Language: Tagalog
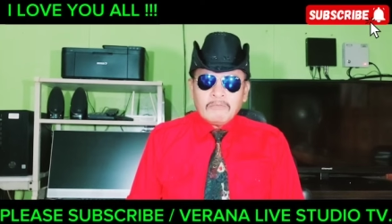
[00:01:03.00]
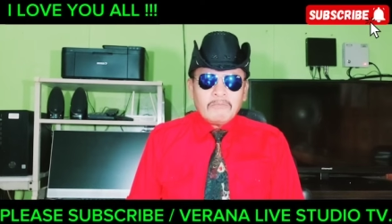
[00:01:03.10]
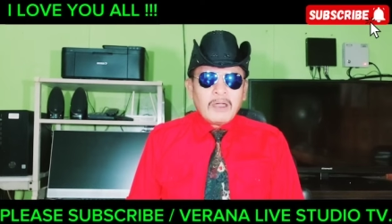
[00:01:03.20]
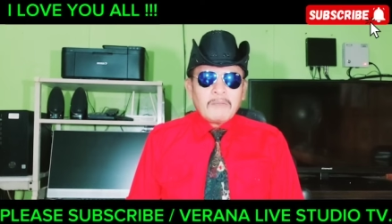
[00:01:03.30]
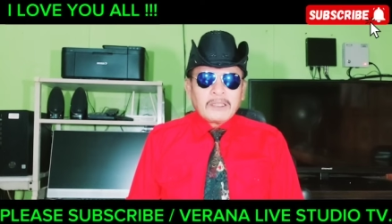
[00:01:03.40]

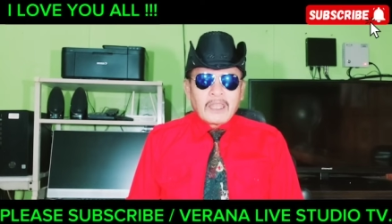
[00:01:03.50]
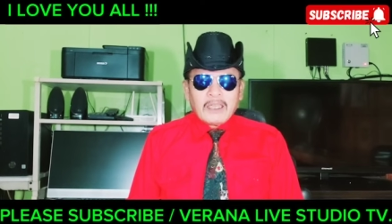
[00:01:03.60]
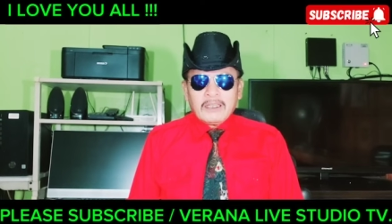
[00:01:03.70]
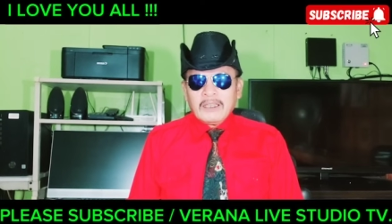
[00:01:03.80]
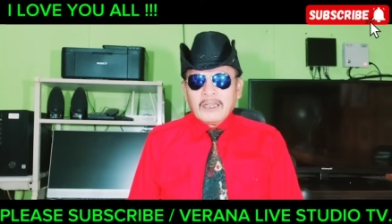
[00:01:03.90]

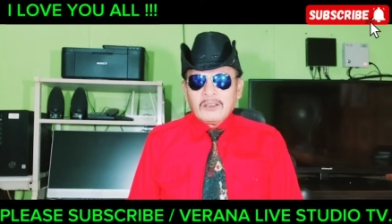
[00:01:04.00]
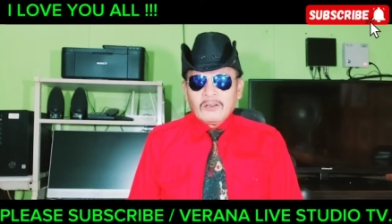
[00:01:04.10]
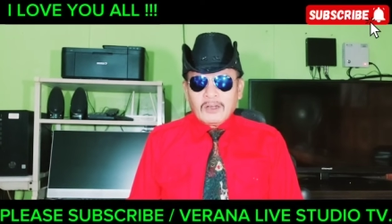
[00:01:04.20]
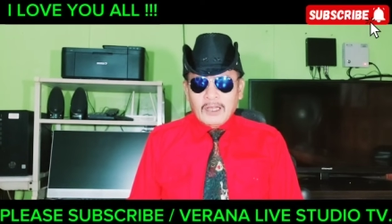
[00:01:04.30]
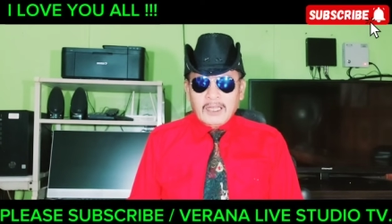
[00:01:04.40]
mamatay na
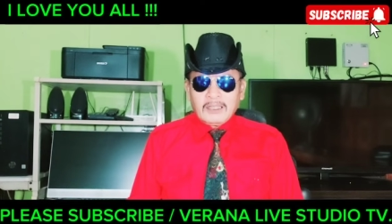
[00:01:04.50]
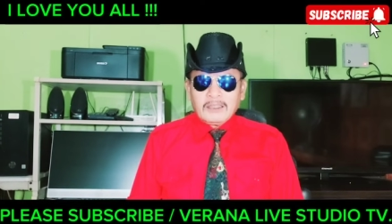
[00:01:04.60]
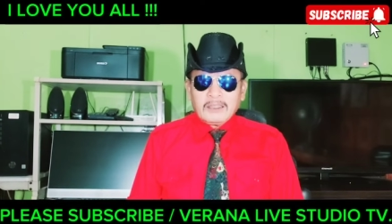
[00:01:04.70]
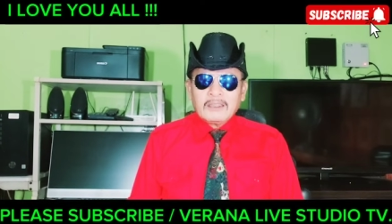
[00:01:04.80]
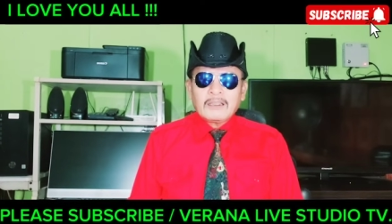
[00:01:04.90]
kayong
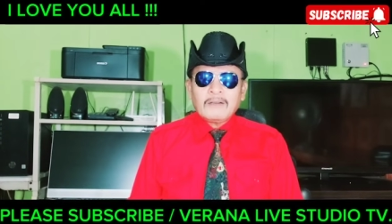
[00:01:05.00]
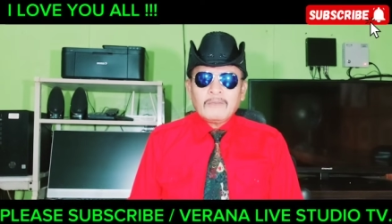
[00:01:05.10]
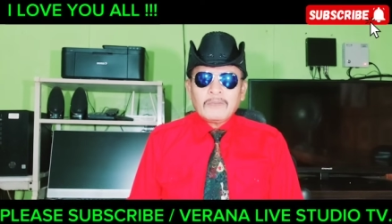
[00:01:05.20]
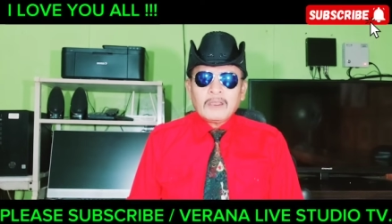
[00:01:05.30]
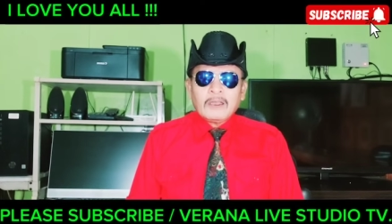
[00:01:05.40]
lahat
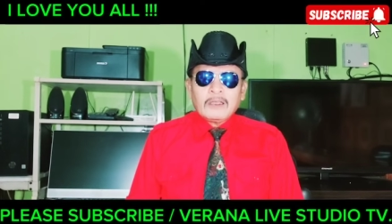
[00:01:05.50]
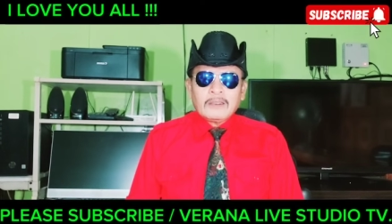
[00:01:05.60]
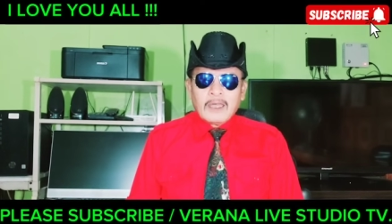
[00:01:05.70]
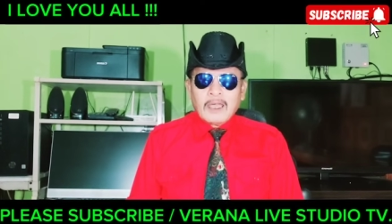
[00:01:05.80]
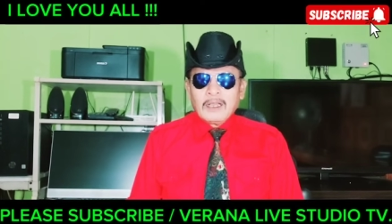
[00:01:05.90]

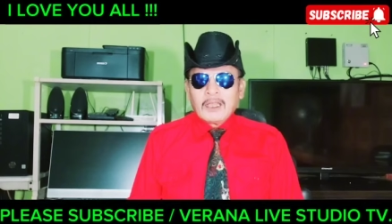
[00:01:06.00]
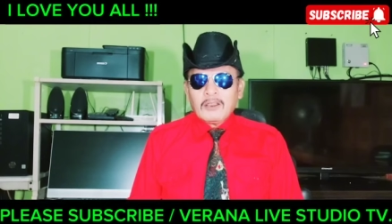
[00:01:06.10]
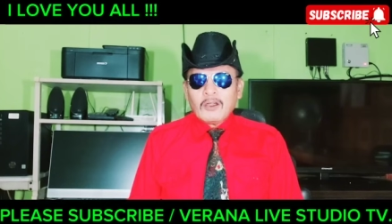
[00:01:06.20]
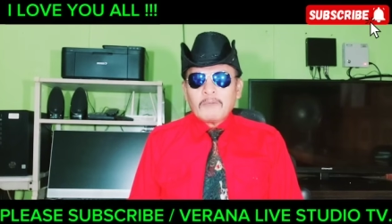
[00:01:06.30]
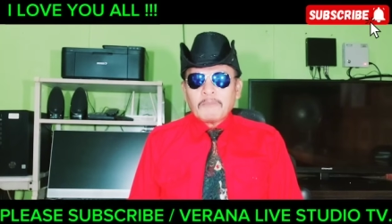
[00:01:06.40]
dahil
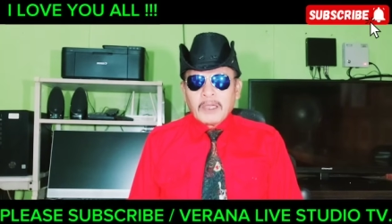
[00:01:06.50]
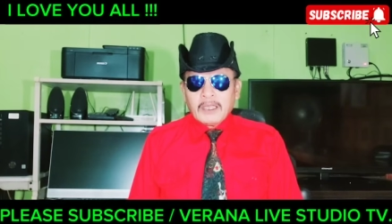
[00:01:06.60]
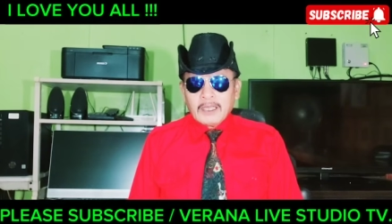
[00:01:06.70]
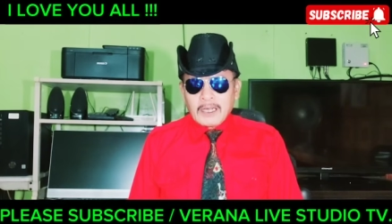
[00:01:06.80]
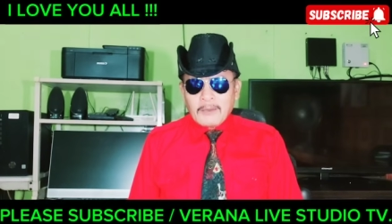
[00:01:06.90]
kayo ang
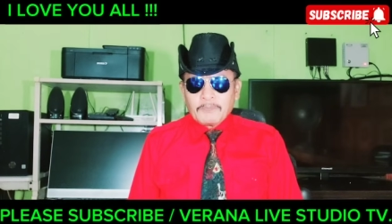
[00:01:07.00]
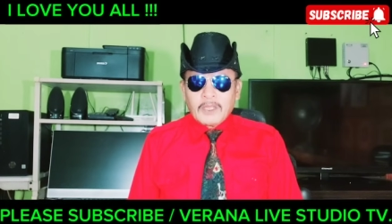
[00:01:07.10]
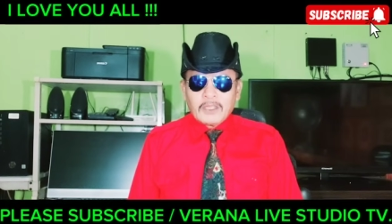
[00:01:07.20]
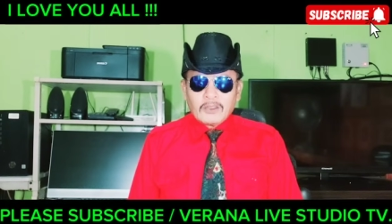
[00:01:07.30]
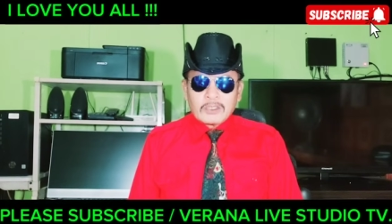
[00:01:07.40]
pahirap
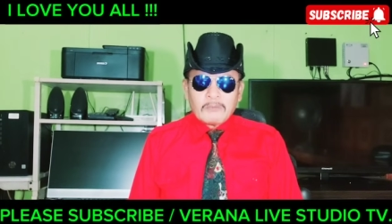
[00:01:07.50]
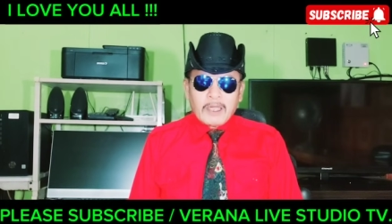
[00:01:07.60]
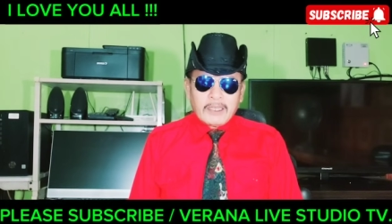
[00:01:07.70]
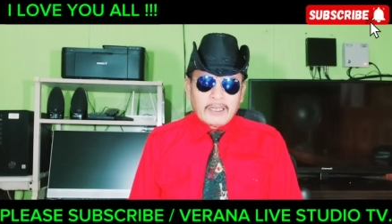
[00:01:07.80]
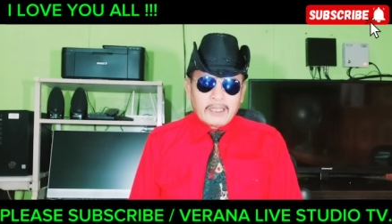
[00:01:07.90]
dito sa
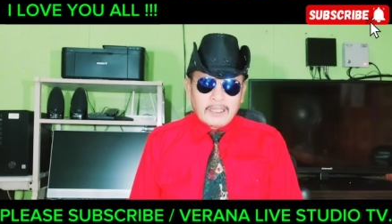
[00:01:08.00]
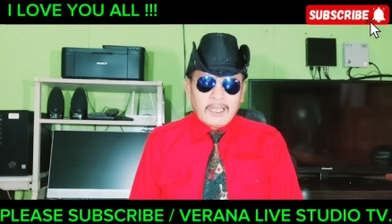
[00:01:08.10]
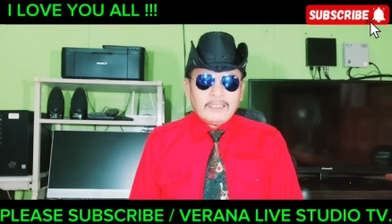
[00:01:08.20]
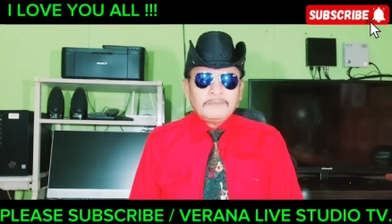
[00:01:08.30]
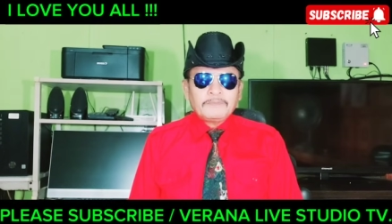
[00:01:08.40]
bayan
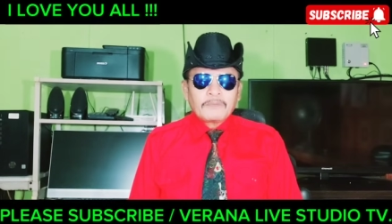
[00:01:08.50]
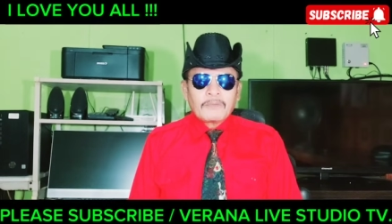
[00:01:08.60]
natin.